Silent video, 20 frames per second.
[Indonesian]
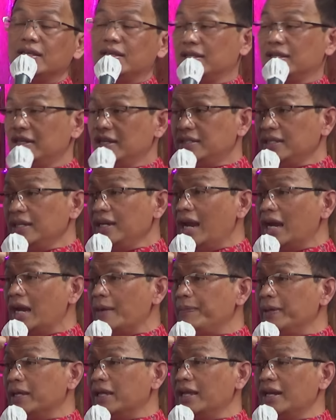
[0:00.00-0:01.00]
Di sini ada
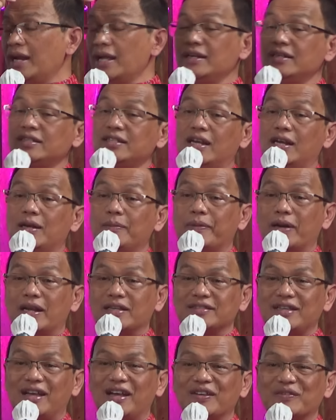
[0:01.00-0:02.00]
pikiran, di sini ada
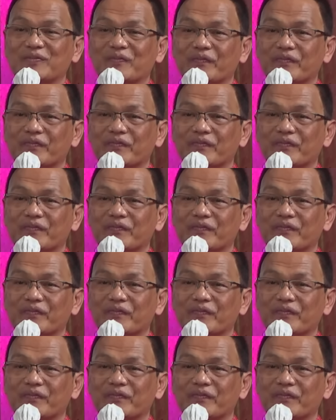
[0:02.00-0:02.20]
perasaan.